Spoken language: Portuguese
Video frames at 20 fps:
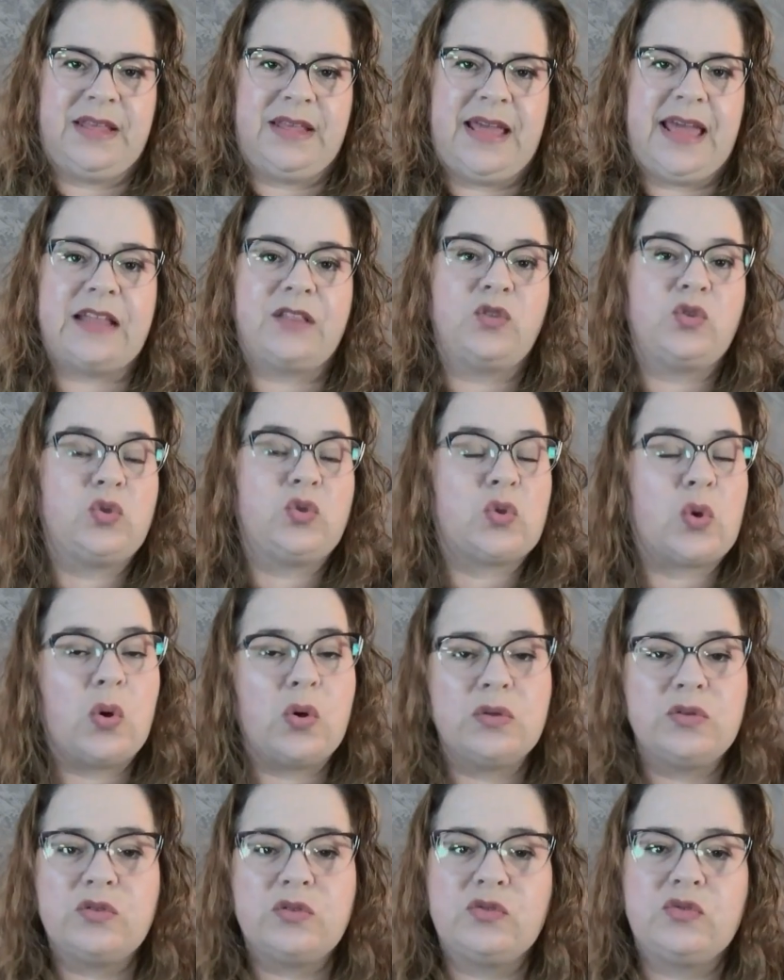é
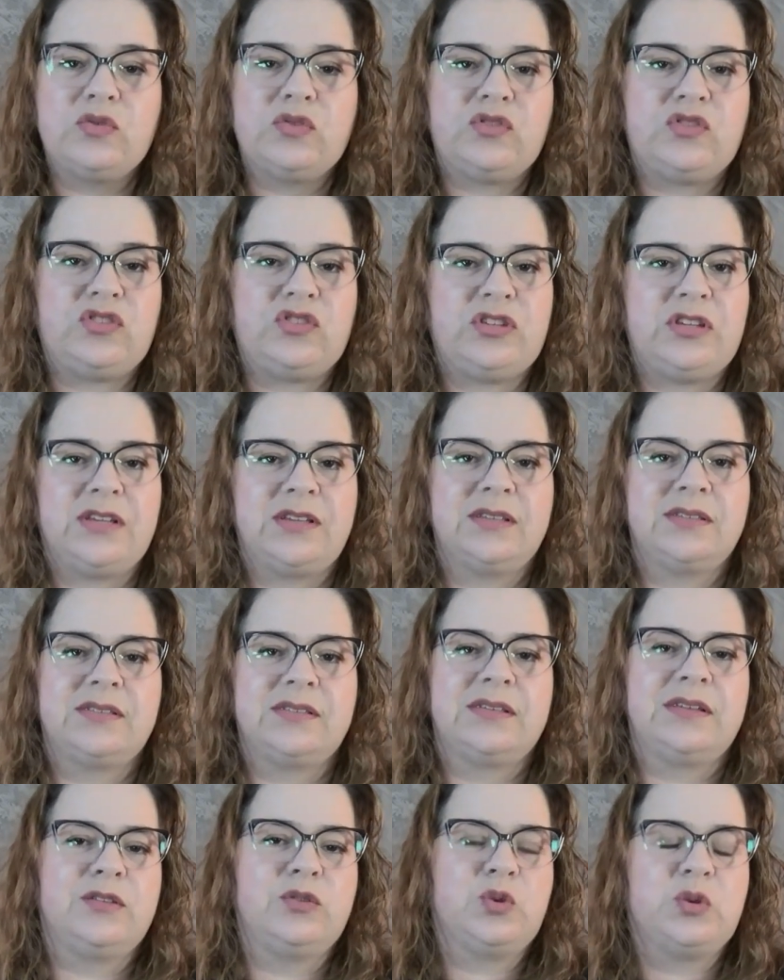todos os
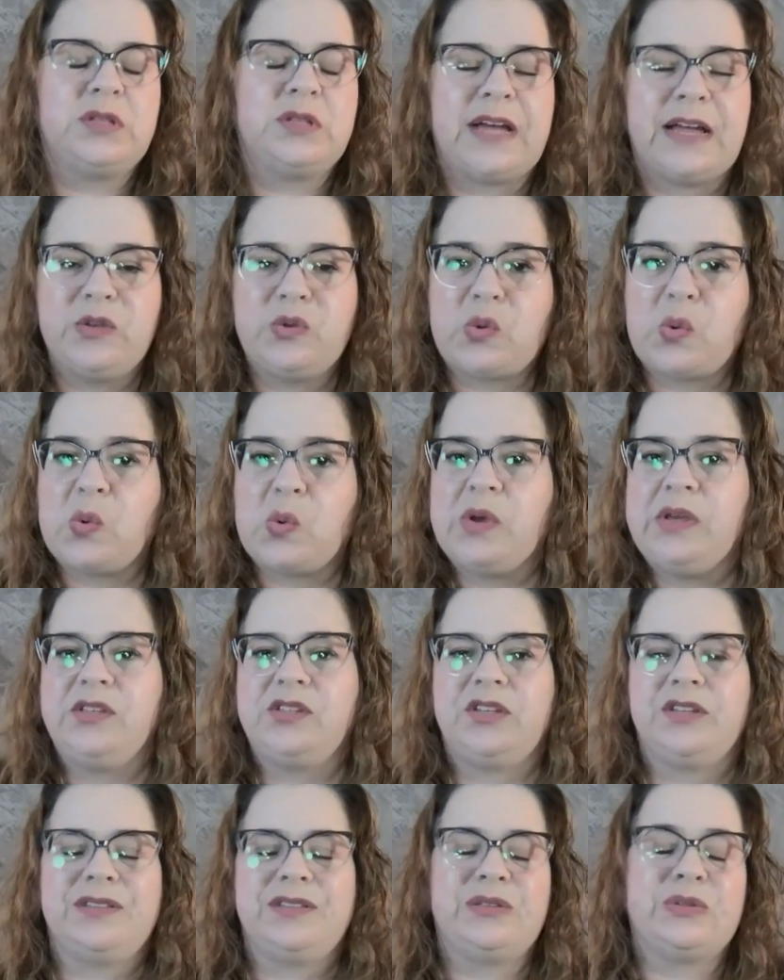dias, toda
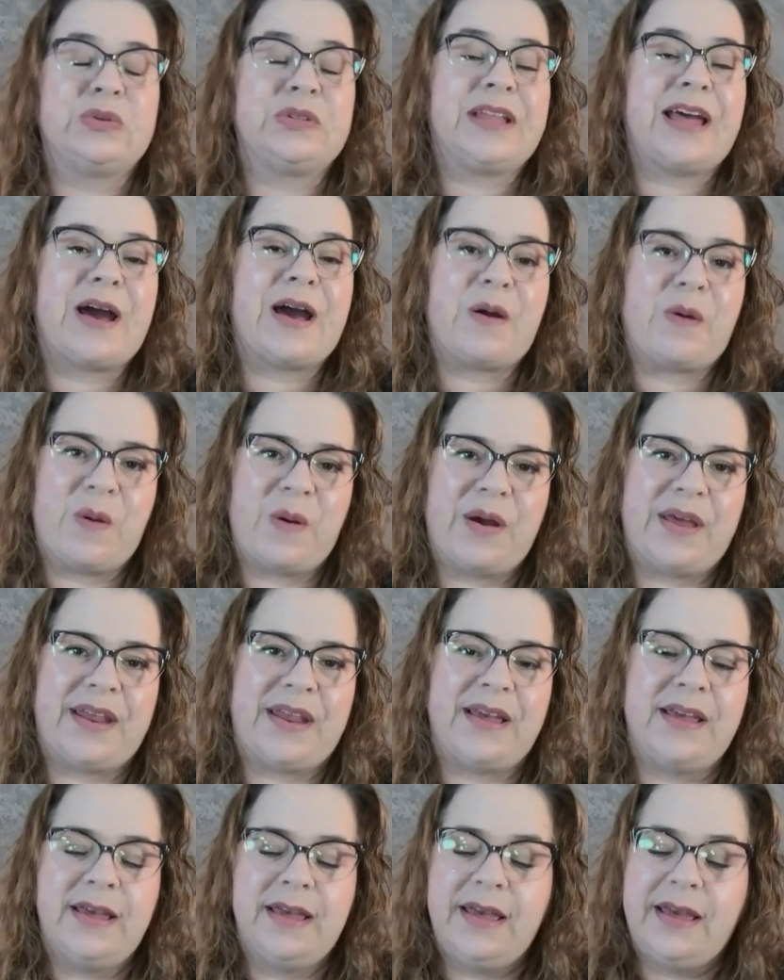noite, toda
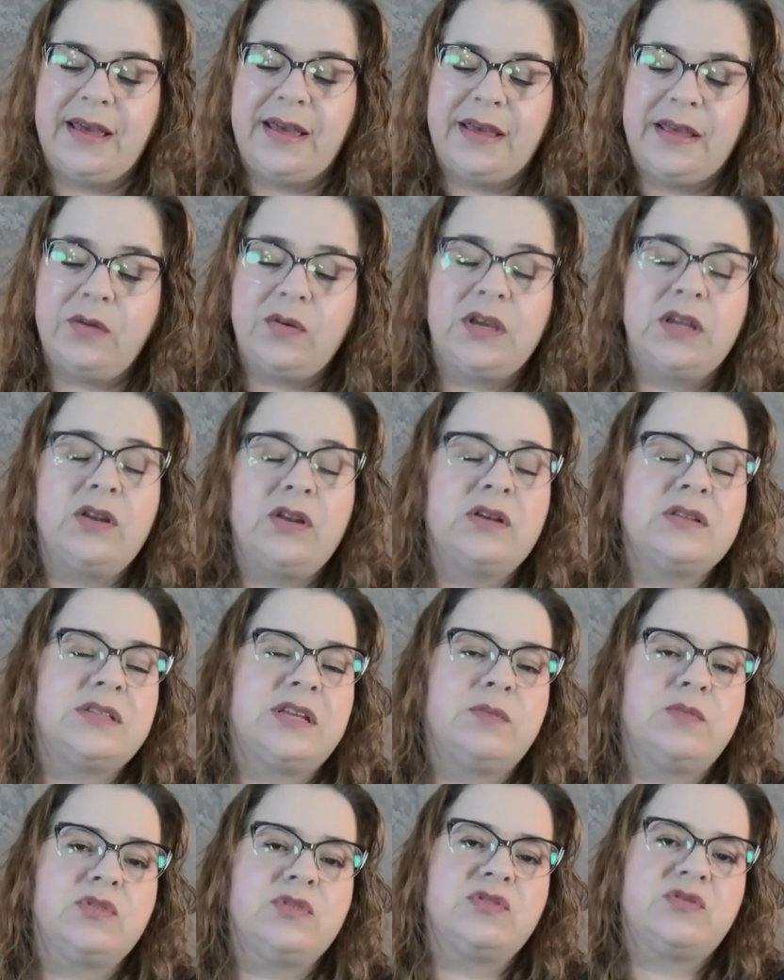hora. E o que nós
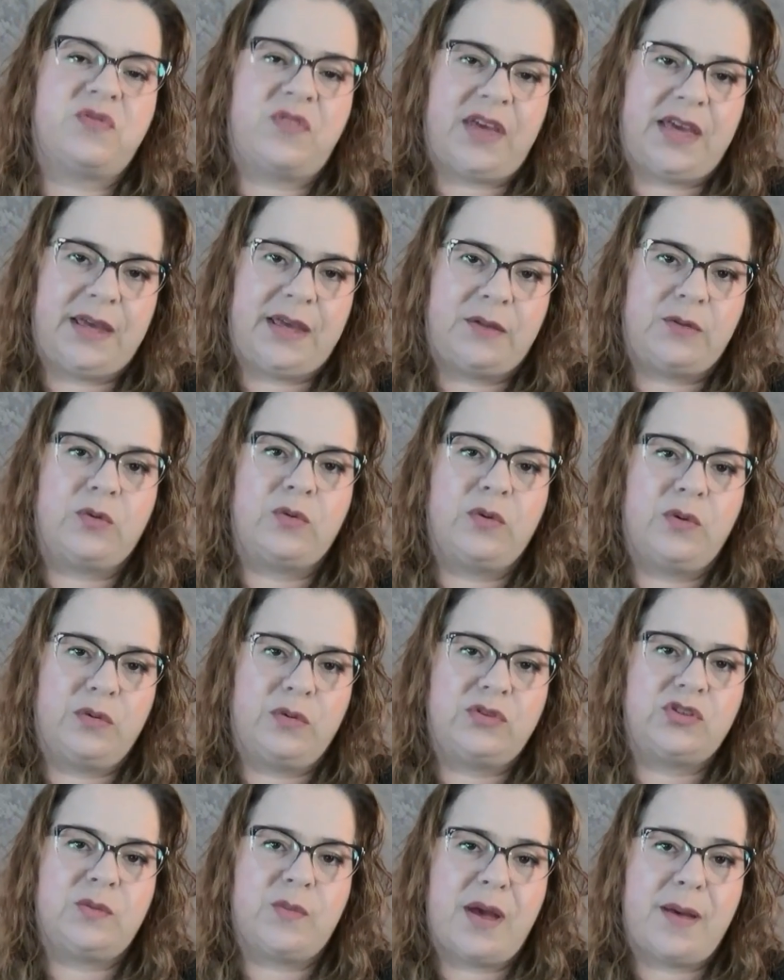temos feito
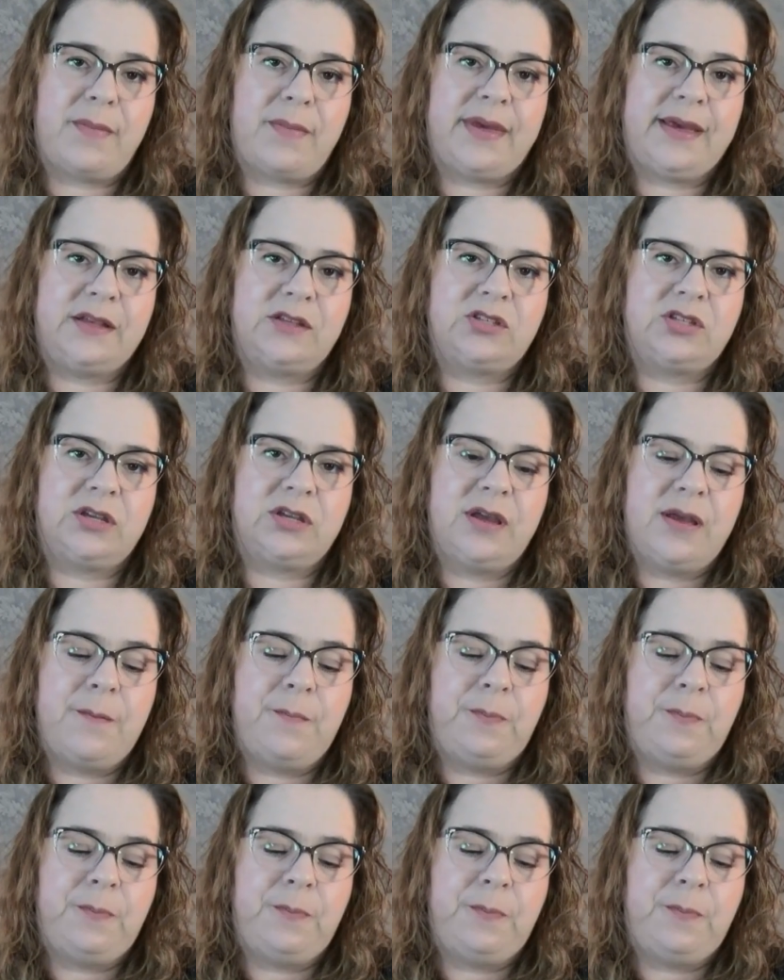ultimamente?